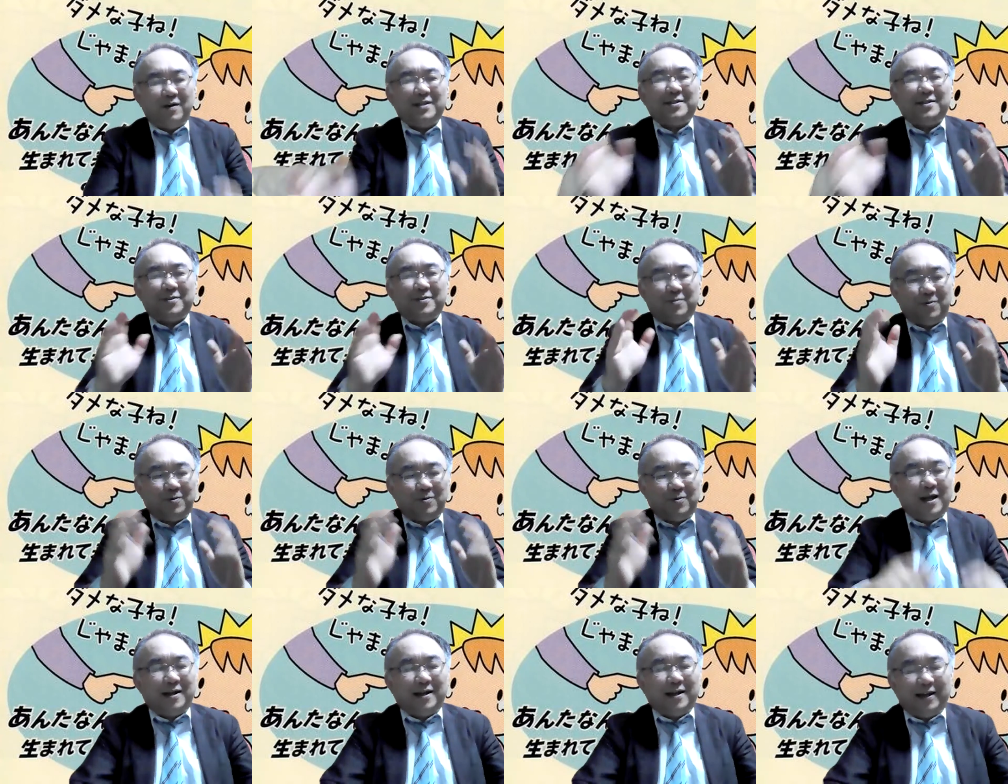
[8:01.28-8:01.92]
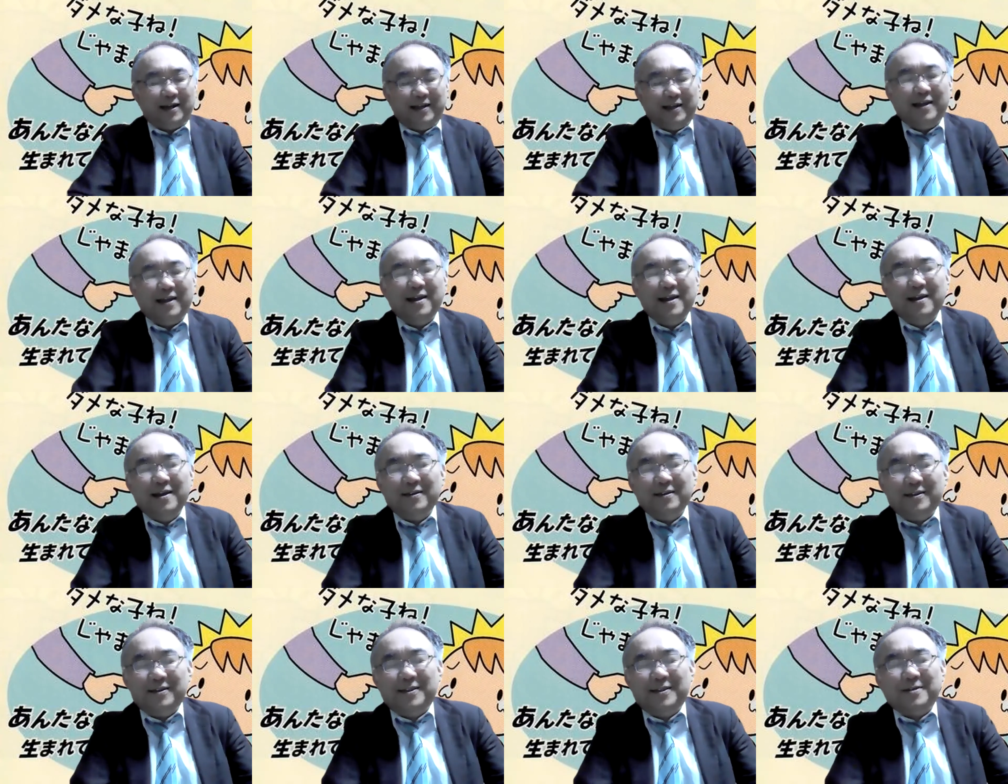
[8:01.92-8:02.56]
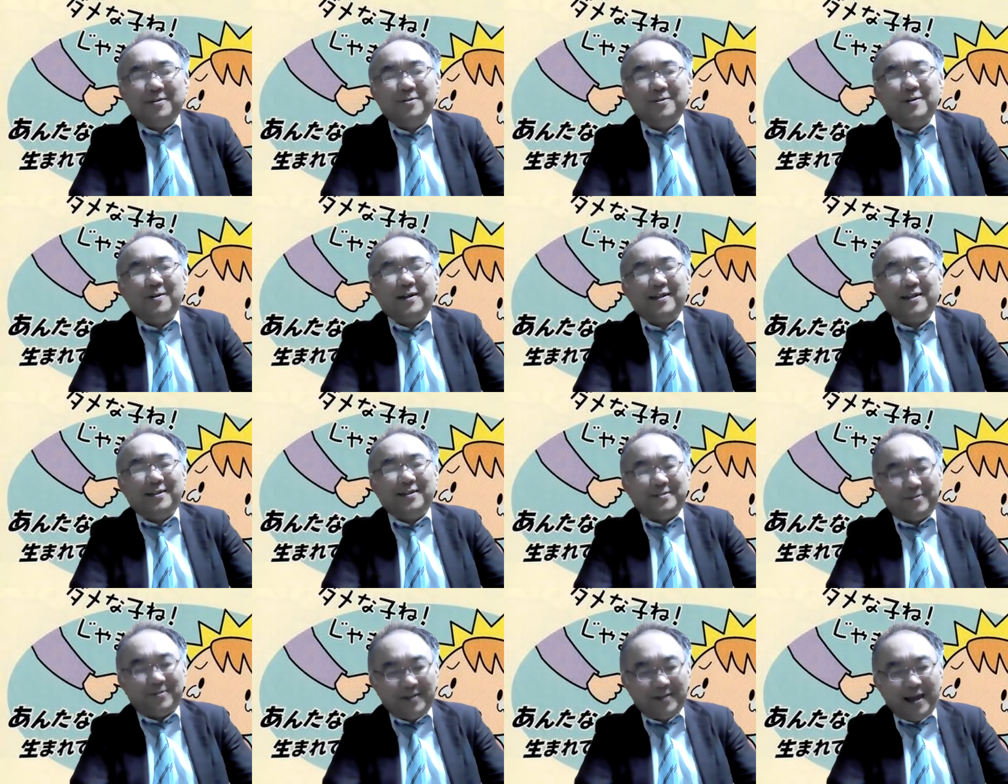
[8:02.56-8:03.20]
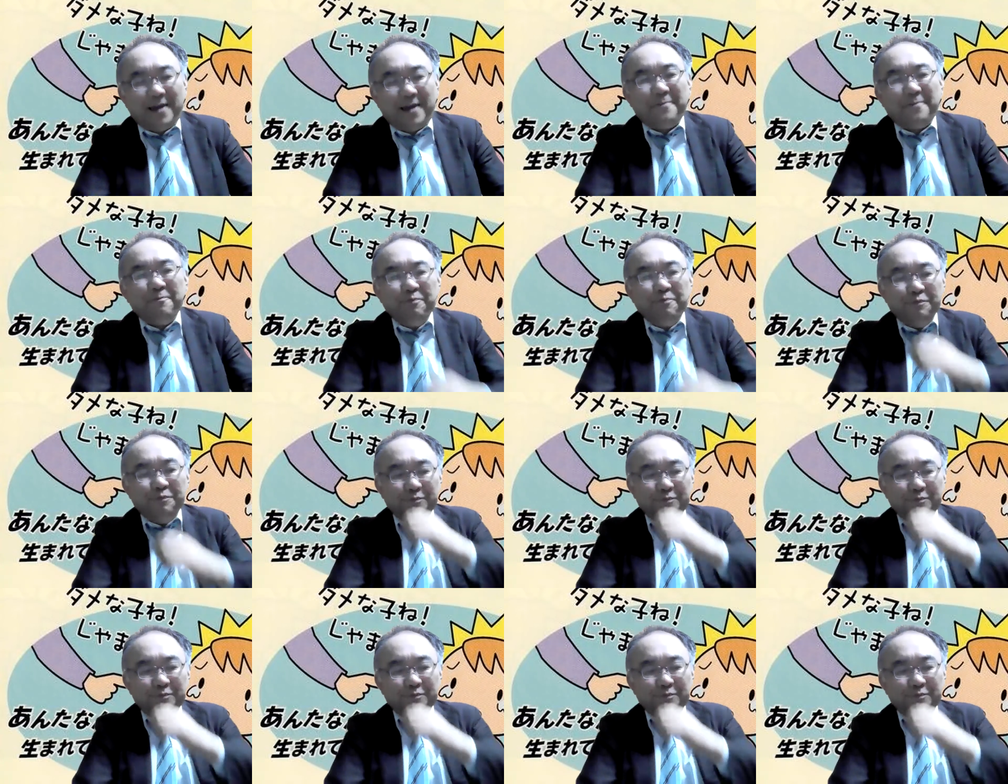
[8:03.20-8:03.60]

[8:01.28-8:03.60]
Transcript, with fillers: 私の方なんかに聞いてくるわけですよね。